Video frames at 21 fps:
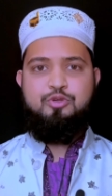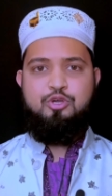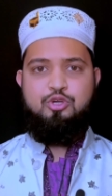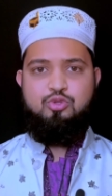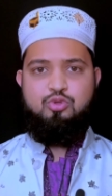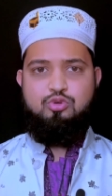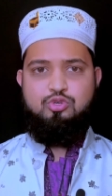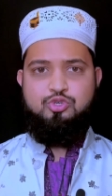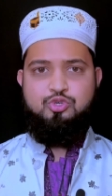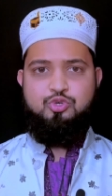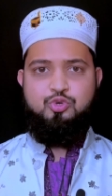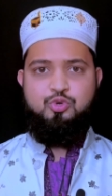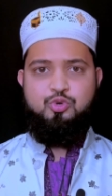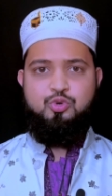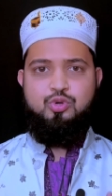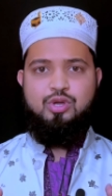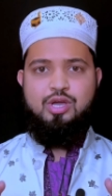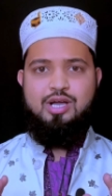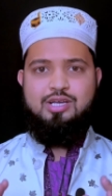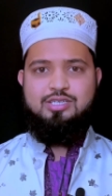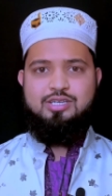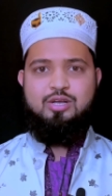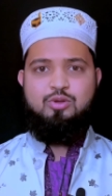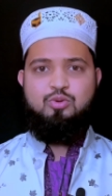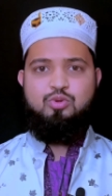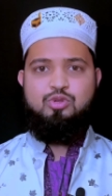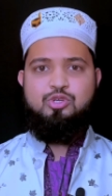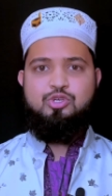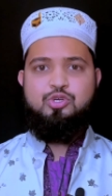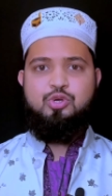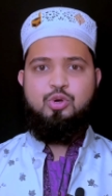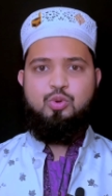প্রিয় দর্শক আশা
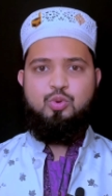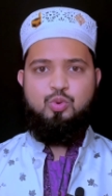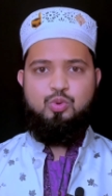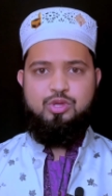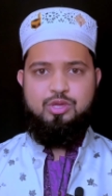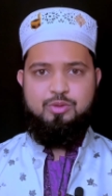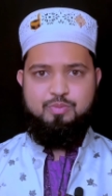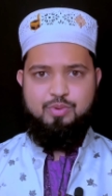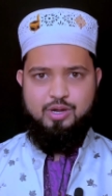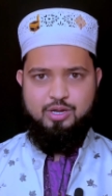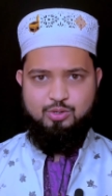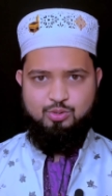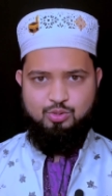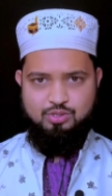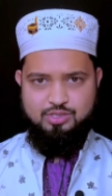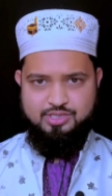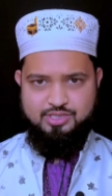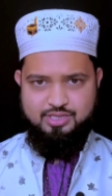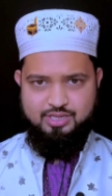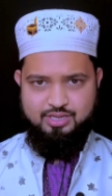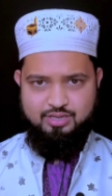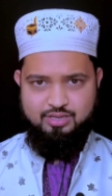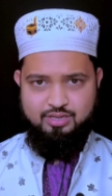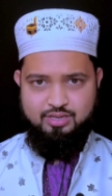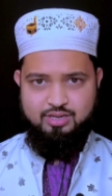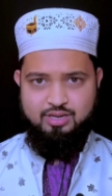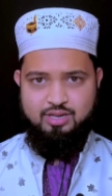করি সকলেই ভালো আছেন